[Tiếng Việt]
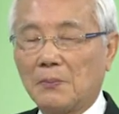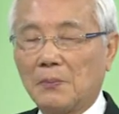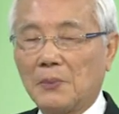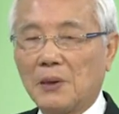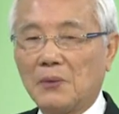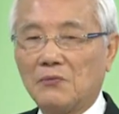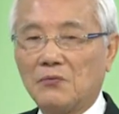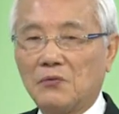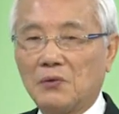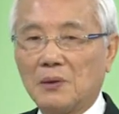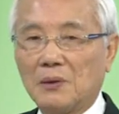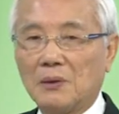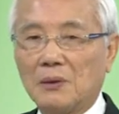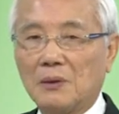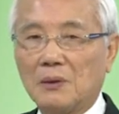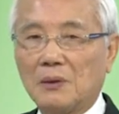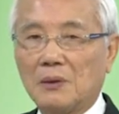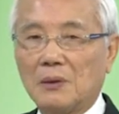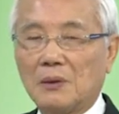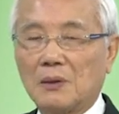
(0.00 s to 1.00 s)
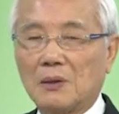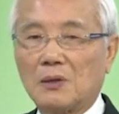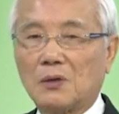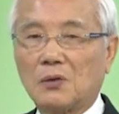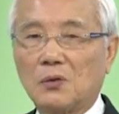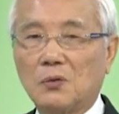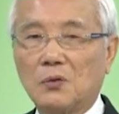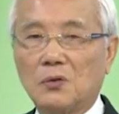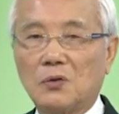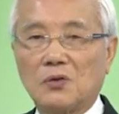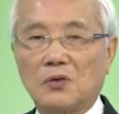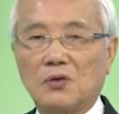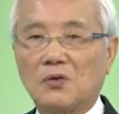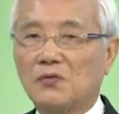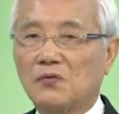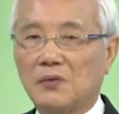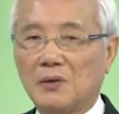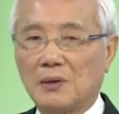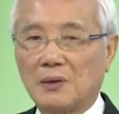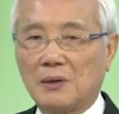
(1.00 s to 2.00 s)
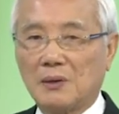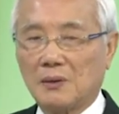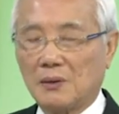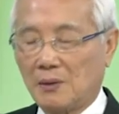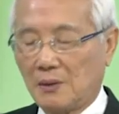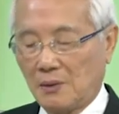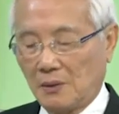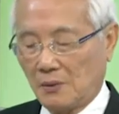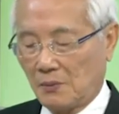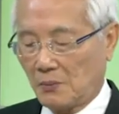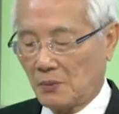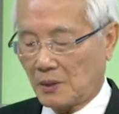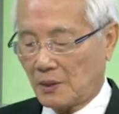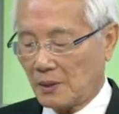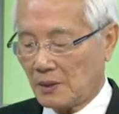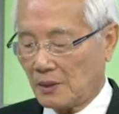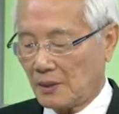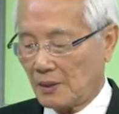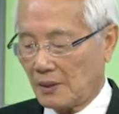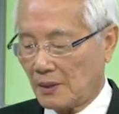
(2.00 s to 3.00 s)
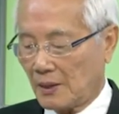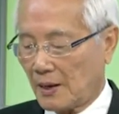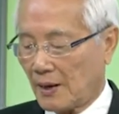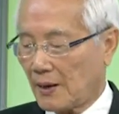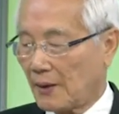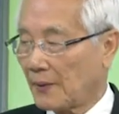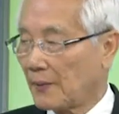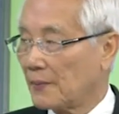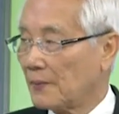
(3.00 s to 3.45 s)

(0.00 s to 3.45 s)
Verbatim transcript: mềm phân tức là stool softener một cách dễ dàng